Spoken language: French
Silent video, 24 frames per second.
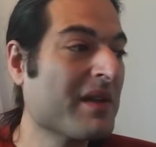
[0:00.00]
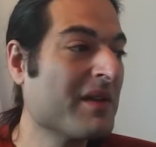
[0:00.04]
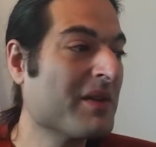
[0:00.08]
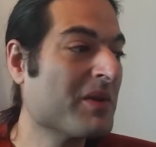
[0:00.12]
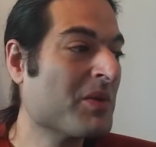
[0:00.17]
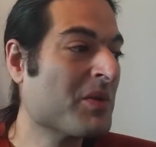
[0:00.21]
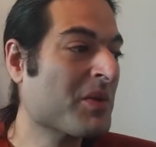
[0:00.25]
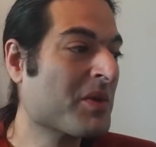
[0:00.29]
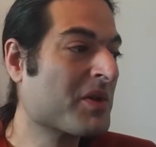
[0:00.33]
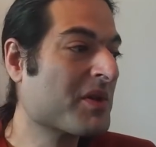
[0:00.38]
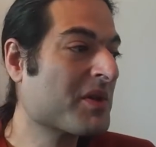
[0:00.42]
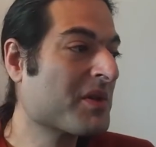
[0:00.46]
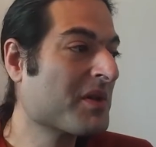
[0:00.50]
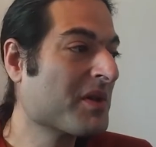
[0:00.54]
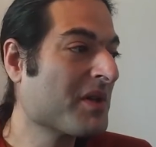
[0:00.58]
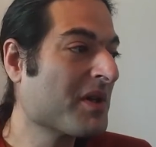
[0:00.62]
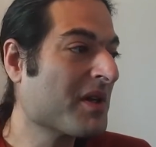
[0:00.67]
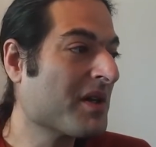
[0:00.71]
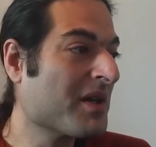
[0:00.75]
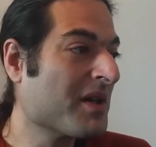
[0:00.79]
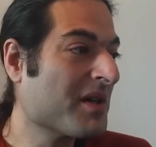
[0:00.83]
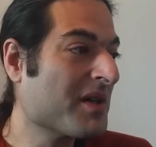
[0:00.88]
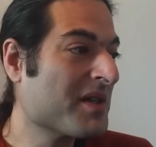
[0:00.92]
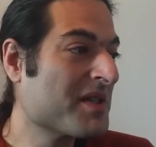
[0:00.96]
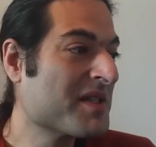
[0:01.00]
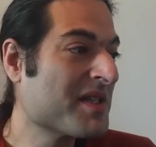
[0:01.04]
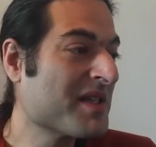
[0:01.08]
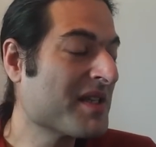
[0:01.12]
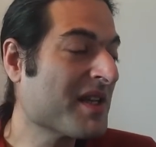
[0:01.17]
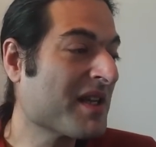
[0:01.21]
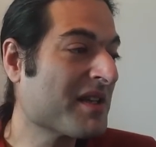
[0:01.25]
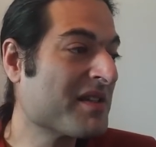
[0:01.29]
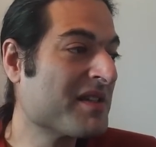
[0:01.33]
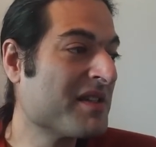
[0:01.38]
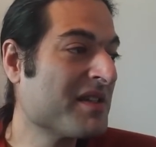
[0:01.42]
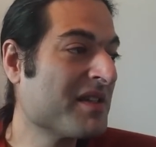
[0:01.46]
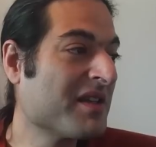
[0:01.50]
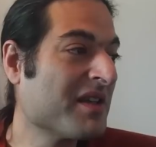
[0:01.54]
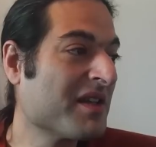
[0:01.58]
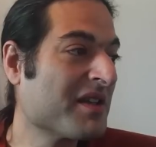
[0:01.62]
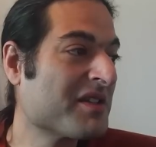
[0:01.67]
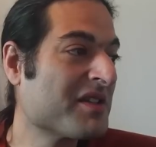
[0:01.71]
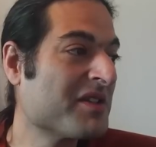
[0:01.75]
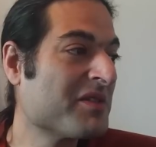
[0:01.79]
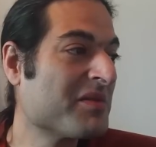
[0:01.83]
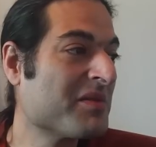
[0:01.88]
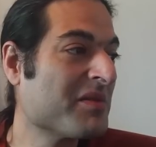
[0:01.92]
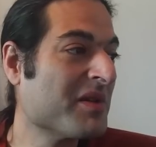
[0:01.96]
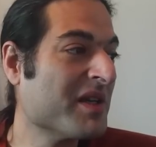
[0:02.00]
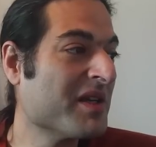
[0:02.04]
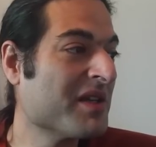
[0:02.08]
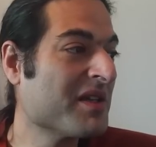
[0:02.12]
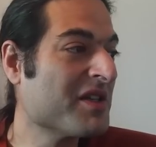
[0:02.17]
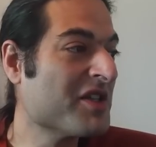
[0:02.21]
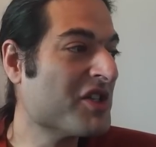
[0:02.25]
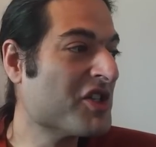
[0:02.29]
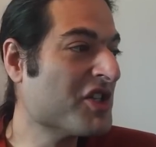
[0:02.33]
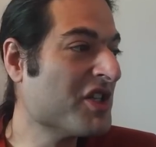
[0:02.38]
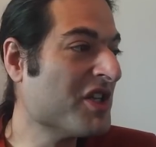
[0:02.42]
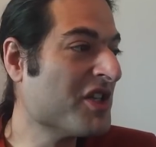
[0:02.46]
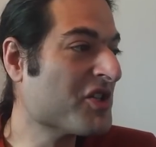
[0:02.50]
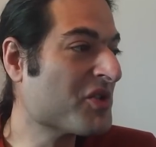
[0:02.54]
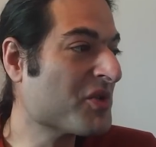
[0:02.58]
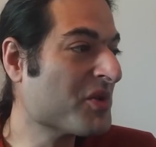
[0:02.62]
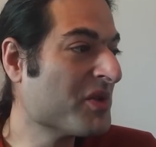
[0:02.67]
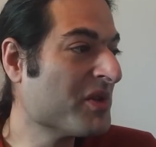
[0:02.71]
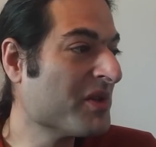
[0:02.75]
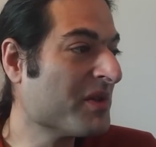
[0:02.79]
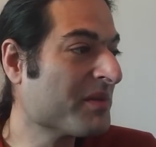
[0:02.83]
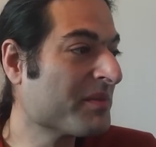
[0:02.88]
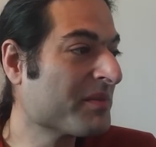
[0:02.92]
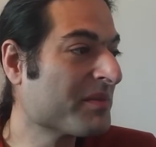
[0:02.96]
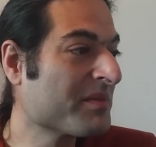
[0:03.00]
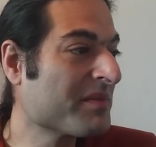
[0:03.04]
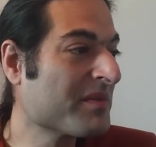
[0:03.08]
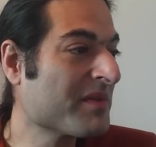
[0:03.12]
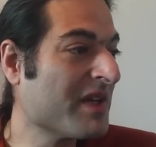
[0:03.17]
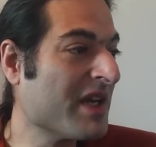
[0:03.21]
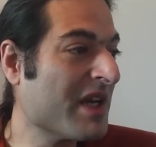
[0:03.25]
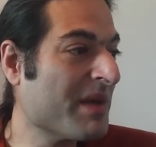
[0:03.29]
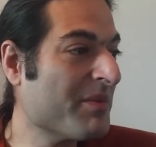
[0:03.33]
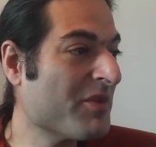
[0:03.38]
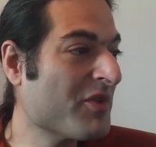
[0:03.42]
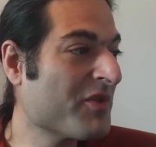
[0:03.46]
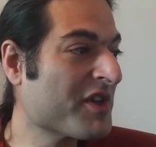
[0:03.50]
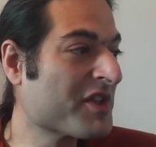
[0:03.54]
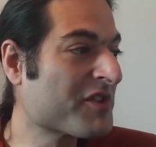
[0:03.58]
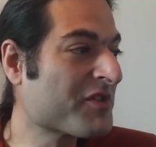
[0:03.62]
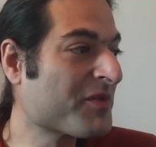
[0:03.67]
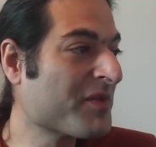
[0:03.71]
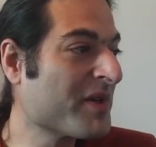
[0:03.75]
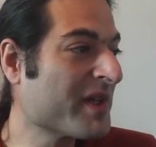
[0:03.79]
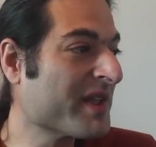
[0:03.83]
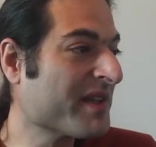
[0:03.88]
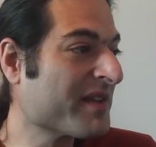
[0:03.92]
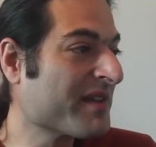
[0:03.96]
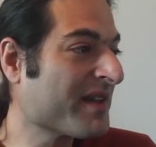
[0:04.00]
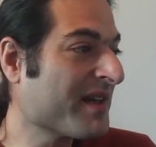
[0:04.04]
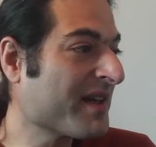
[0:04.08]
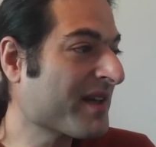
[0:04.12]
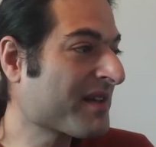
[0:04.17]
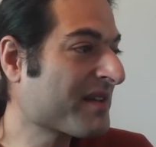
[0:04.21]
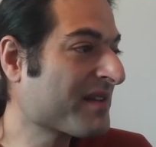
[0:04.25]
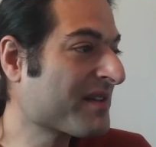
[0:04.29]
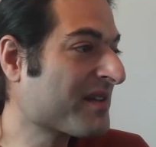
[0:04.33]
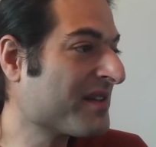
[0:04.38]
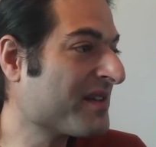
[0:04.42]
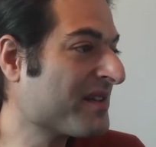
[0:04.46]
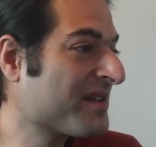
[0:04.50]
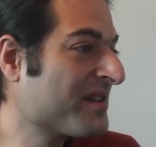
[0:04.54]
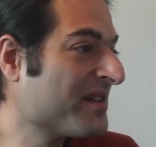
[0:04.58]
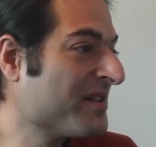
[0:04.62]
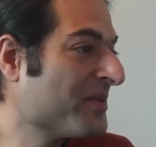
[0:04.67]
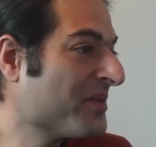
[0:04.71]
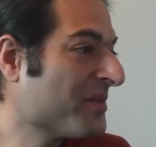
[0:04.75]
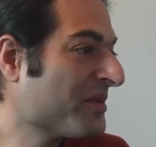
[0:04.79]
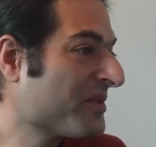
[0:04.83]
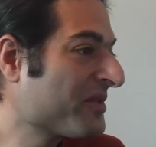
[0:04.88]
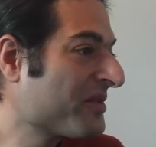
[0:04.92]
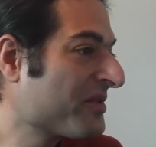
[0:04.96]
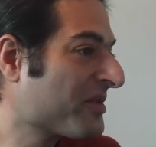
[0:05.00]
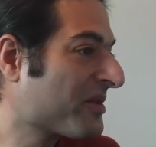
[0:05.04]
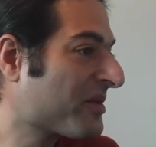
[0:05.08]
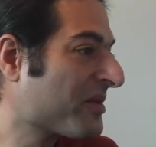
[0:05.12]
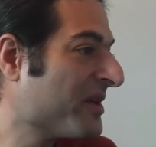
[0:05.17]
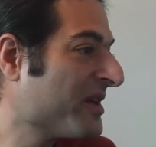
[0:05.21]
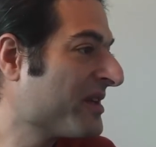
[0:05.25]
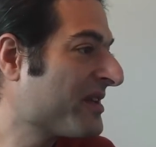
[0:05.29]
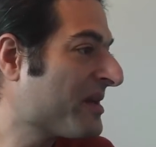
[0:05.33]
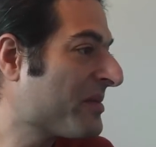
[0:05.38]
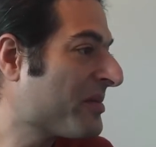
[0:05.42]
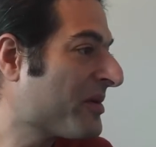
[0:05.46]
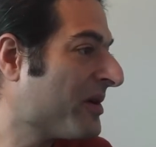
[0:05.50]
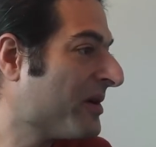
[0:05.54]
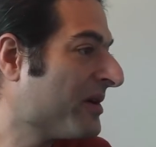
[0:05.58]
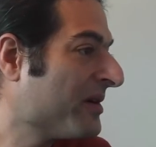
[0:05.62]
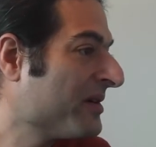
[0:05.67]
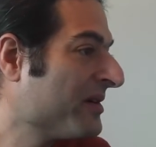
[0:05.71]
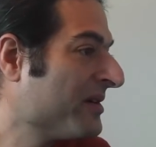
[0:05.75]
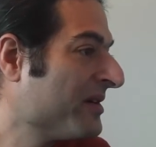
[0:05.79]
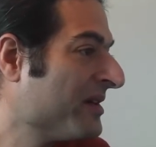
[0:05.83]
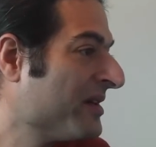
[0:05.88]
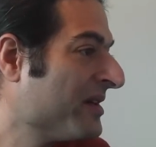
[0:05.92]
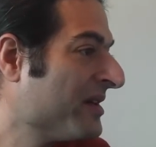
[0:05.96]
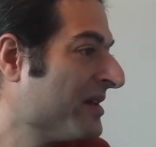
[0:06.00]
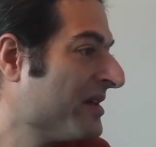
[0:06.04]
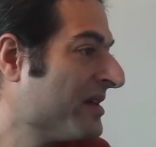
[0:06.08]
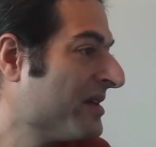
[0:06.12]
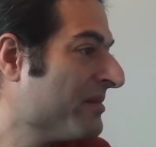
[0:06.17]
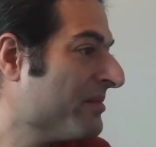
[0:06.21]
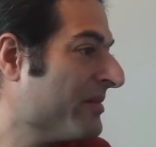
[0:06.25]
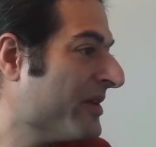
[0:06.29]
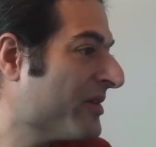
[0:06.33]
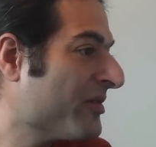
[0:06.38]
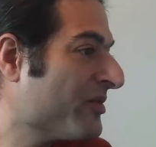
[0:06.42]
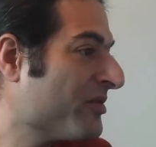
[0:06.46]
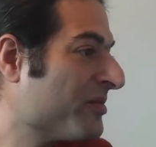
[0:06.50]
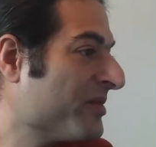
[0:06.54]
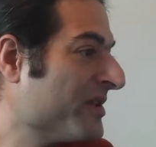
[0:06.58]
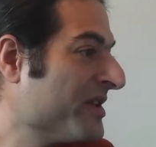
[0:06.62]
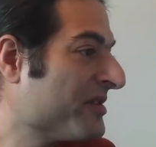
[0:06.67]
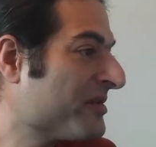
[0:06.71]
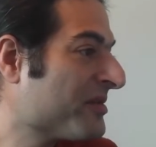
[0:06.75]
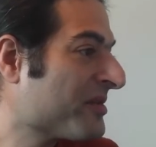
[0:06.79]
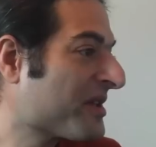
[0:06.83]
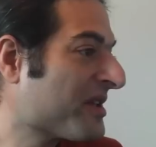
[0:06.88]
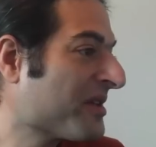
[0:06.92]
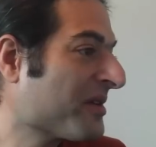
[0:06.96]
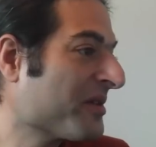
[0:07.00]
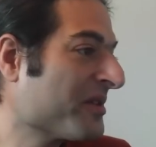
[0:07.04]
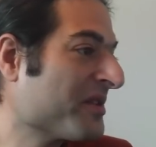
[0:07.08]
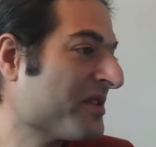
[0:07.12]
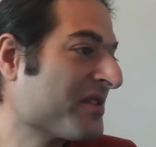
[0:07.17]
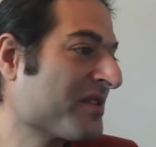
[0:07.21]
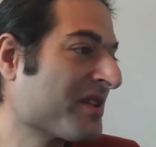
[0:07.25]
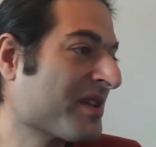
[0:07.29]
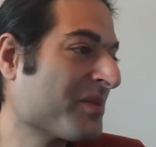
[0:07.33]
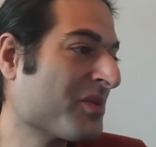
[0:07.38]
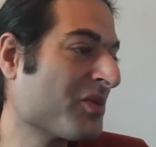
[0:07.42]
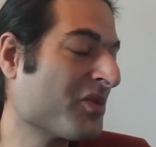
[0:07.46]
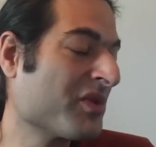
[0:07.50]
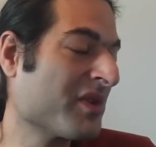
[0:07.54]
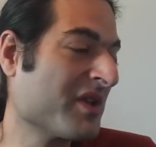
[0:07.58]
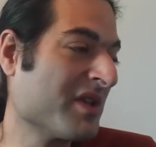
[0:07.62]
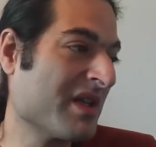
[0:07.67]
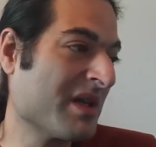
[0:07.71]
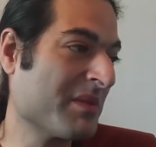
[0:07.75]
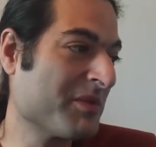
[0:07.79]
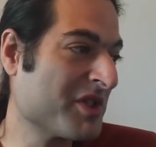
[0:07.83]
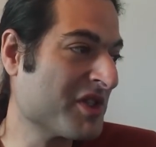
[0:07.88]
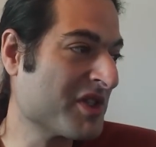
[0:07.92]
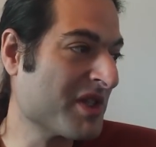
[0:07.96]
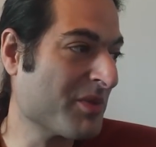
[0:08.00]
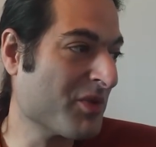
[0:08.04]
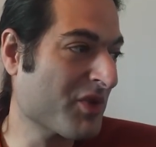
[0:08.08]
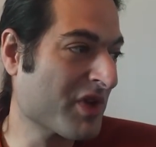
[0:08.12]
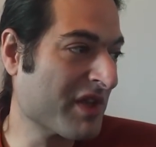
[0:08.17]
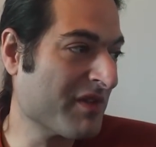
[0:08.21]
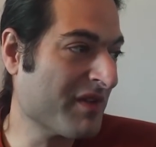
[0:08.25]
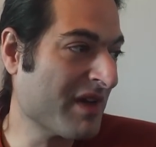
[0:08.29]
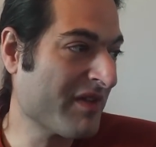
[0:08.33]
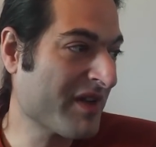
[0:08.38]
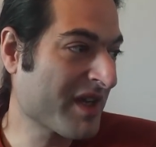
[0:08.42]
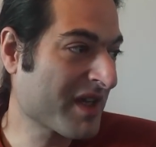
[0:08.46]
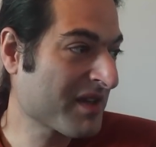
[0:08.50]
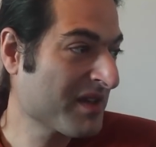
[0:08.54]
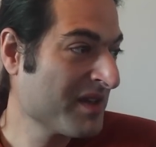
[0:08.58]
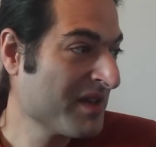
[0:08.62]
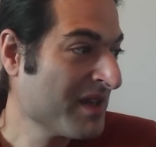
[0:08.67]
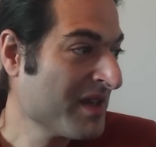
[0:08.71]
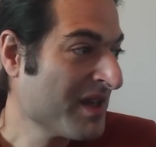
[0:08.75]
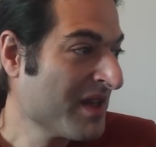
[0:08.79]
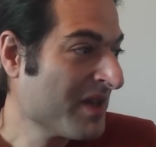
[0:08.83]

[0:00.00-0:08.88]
Donc, cet article est intitulé Gilets jaunes, la mauvaise foi d'un tract qui dénonce ce que l'État prend mais oublie ce qui redistribuent, il y a un petit chapeau qui va avec,